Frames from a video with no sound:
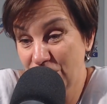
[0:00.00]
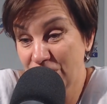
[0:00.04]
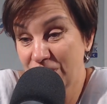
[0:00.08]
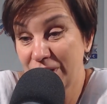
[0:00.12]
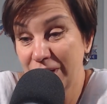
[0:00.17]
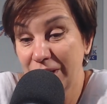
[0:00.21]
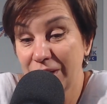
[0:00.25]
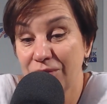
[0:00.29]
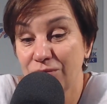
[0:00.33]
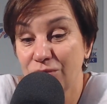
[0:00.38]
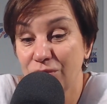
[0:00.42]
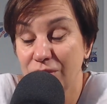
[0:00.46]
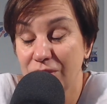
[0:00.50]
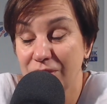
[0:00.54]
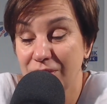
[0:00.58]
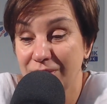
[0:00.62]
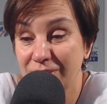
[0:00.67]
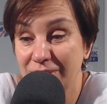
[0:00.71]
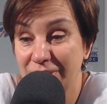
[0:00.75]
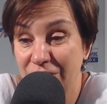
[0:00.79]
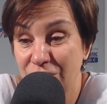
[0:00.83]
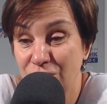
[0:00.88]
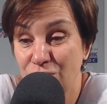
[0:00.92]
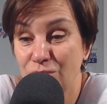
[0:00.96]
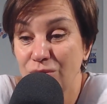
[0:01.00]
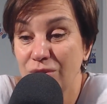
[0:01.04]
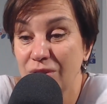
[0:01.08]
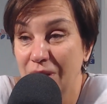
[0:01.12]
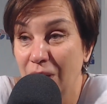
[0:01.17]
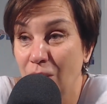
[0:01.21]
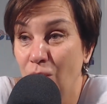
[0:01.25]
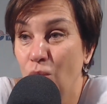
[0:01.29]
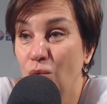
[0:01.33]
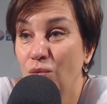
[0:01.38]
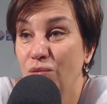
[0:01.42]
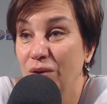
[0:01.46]
он перечисляет вот э, на счет
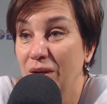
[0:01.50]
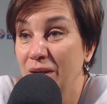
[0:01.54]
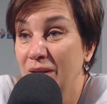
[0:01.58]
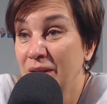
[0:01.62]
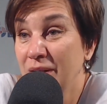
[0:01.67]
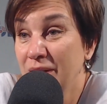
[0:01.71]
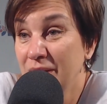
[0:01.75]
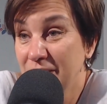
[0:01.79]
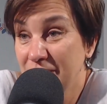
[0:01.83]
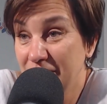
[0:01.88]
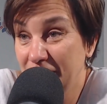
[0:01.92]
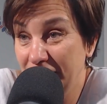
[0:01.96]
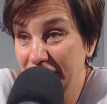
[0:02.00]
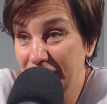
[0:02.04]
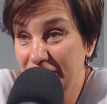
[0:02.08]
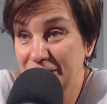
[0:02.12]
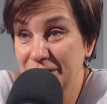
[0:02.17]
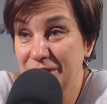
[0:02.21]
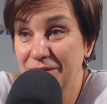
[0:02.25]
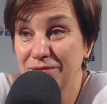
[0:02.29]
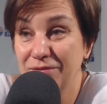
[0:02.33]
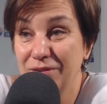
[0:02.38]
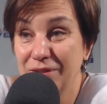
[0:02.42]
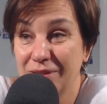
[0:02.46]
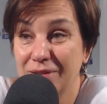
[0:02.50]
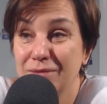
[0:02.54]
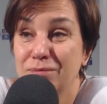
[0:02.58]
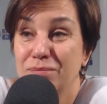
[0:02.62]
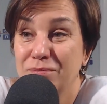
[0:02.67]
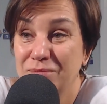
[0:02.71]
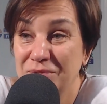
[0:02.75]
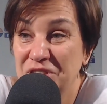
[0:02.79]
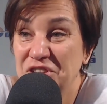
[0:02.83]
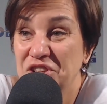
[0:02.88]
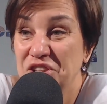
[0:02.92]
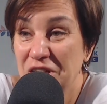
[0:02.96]
такого третьего
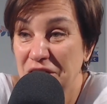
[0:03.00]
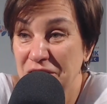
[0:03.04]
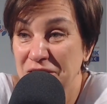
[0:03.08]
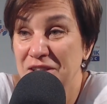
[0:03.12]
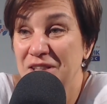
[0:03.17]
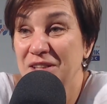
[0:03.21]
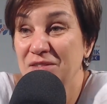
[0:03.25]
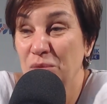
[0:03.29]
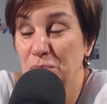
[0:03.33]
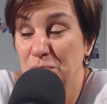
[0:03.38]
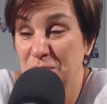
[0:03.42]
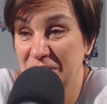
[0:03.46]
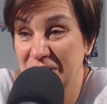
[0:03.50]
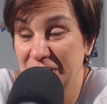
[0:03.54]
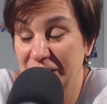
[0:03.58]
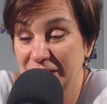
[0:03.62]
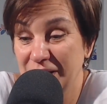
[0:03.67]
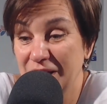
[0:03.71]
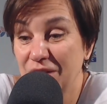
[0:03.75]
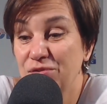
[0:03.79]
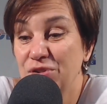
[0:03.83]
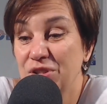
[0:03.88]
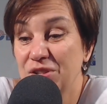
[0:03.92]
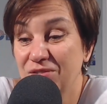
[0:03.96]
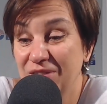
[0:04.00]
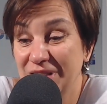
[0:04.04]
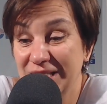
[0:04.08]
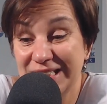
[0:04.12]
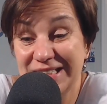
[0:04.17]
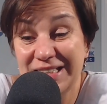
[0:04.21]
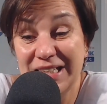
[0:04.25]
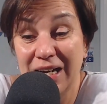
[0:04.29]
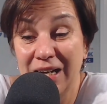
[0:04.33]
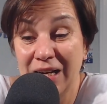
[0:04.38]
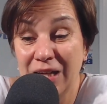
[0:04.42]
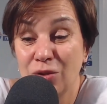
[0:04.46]
несчастного пострадавшего
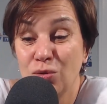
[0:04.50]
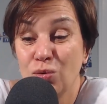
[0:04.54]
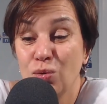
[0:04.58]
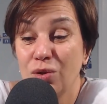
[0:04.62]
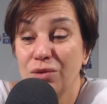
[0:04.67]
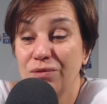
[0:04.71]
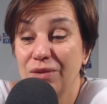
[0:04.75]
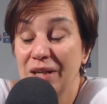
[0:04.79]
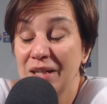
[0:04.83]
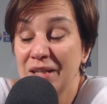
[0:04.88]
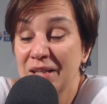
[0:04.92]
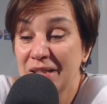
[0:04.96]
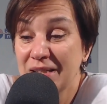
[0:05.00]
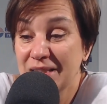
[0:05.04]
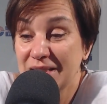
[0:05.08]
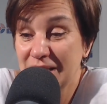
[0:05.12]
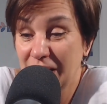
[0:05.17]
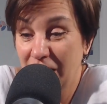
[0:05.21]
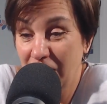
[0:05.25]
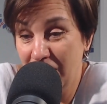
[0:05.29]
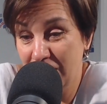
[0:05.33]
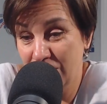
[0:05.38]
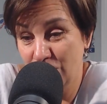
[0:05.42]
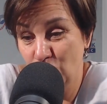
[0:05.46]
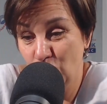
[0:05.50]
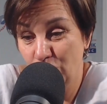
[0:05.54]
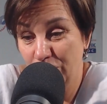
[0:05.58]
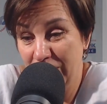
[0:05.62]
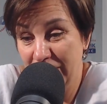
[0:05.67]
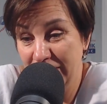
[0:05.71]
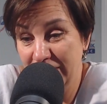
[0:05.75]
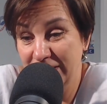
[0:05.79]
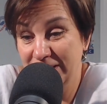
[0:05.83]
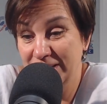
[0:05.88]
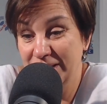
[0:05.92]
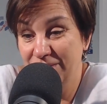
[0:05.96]
лица, которого сразу
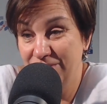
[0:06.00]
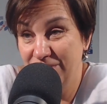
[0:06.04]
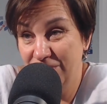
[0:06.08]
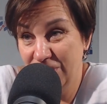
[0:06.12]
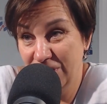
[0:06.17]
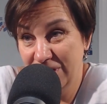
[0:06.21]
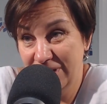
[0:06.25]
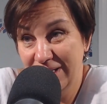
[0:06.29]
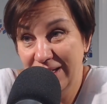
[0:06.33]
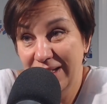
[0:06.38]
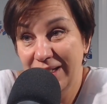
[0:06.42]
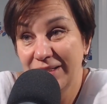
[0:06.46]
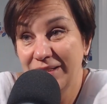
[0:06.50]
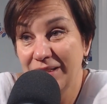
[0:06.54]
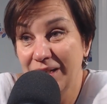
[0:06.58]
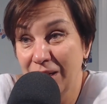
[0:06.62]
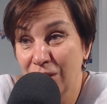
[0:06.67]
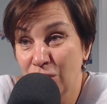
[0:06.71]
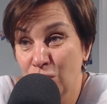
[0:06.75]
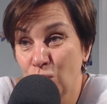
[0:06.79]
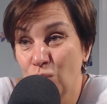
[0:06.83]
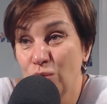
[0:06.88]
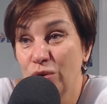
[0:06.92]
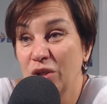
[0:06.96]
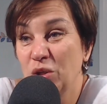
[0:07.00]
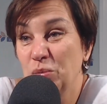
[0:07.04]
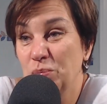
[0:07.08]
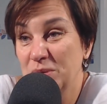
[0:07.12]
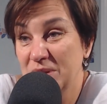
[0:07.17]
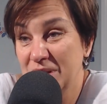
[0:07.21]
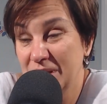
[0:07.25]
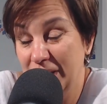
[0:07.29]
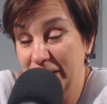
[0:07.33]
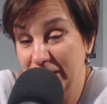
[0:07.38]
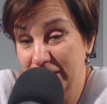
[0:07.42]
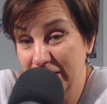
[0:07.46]
полиция вычисляет, как только
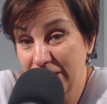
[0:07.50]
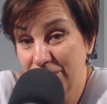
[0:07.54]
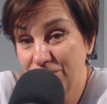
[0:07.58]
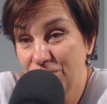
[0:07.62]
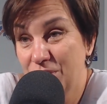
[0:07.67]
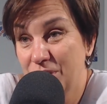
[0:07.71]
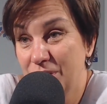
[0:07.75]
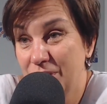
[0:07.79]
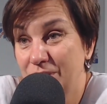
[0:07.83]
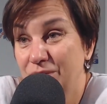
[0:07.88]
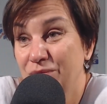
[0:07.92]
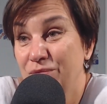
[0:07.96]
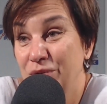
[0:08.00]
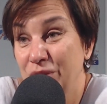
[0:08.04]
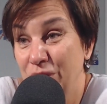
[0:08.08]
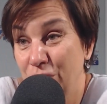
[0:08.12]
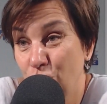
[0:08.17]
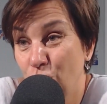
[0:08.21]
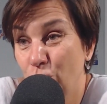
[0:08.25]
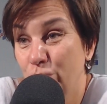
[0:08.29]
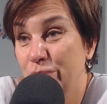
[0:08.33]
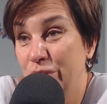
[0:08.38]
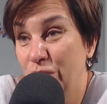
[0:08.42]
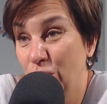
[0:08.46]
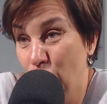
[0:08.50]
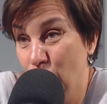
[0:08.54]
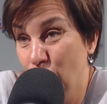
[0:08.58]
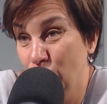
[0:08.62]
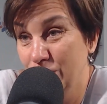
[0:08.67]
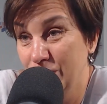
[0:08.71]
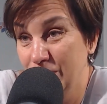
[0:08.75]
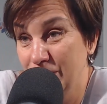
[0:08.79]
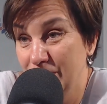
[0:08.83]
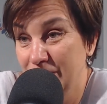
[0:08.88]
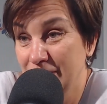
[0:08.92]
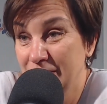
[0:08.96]
пострадавший в нее
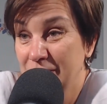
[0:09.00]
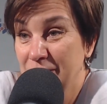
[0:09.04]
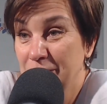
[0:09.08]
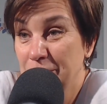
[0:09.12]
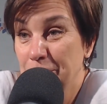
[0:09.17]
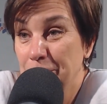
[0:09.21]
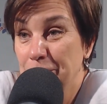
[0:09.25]
приходит.